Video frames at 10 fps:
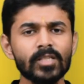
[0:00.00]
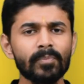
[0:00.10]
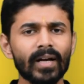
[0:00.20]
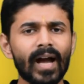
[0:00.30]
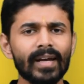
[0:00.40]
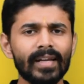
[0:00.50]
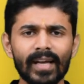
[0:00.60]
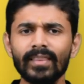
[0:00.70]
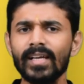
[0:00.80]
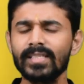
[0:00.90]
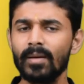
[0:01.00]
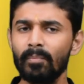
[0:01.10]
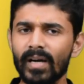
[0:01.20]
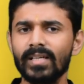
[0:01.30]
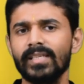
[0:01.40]
इस प्रकार निरंतर
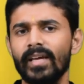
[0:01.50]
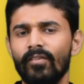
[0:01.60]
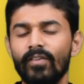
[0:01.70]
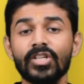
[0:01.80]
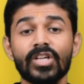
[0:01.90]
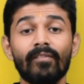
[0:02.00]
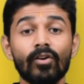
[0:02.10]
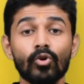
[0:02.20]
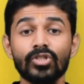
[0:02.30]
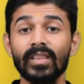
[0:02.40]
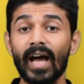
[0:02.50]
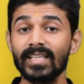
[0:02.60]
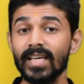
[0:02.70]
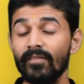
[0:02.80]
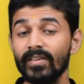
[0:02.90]
संपर्क से वह शावकोचित
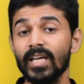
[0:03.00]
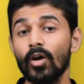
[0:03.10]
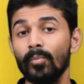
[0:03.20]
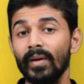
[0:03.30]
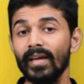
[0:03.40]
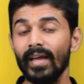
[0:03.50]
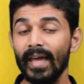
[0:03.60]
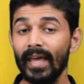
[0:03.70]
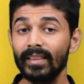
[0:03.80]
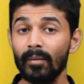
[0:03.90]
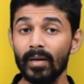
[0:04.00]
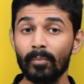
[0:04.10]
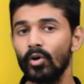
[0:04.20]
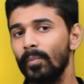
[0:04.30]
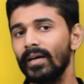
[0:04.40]
आचार विचारों में एकदम
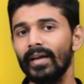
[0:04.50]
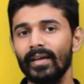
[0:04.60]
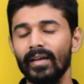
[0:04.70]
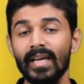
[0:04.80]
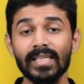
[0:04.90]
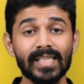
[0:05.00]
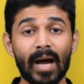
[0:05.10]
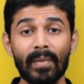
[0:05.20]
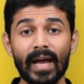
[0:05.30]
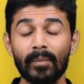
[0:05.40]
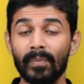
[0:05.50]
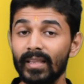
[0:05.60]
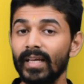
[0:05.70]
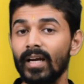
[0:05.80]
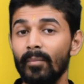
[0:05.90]
निपुण बन गई सामायिक
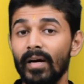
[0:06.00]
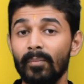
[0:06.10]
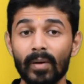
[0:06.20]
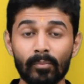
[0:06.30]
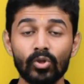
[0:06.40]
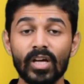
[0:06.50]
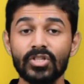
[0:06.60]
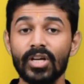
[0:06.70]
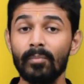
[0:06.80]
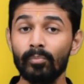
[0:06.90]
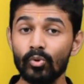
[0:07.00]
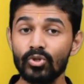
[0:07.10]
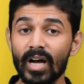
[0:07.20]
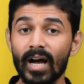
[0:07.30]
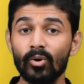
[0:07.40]
प्रतिक्रमण प्रभु दर्शन
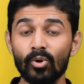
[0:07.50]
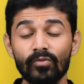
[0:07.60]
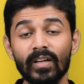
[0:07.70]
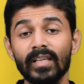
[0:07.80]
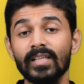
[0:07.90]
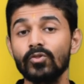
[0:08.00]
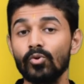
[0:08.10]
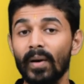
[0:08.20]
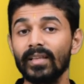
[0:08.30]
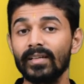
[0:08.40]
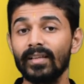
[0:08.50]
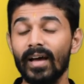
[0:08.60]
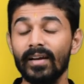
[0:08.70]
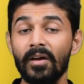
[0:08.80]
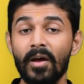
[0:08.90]
पूजा गुरु वंदन सुपात्र
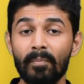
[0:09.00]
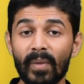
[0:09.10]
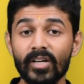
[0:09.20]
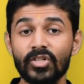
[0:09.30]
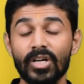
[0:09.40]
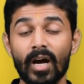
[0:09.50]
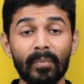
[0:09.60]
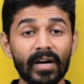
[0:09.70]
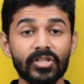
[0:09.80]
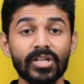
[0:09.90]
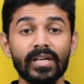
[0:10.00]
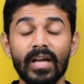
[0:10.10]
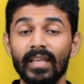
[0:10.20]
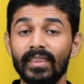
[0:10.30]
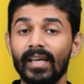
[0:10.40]
दान भक्ष्य अभक्ष्य
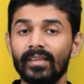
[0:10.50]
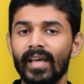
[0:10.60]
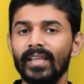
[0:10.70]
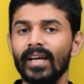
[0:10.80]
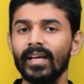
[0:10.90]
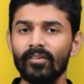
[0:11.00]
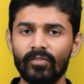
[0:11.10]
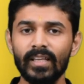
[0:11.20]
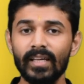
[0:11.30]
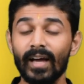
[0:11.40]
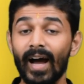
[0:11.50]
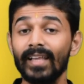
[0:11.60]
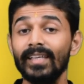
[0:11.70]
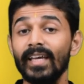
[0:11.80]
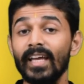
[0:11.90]
तीर्थ यात्रा की विधि
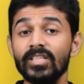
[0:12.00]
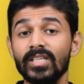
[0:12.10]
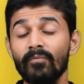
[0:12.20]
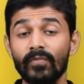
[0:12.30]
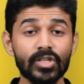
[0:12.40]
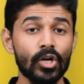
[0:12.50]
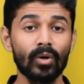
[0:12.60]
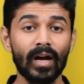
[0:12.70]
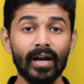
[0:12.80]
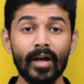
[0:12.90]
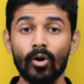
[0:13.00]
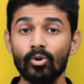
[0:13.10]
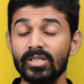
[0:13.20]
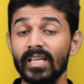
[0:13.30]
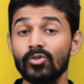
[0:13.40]
आदि इन सब विषयों का
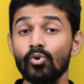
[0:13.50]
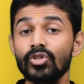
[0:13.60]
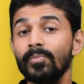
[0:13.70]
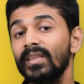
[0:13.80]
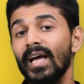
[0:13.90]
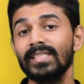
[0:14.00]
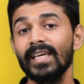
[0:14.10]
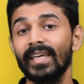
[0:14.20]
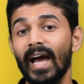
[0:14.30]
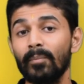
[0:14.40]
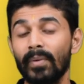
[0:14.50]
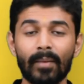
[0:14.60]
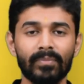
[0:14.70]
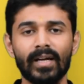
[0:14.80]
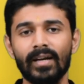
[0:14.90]
उसने सूक्ष्मता से ज्ञान
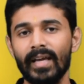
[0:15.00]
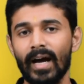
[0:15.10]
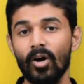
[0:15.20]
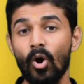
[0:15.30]
प्राप्त कर लिया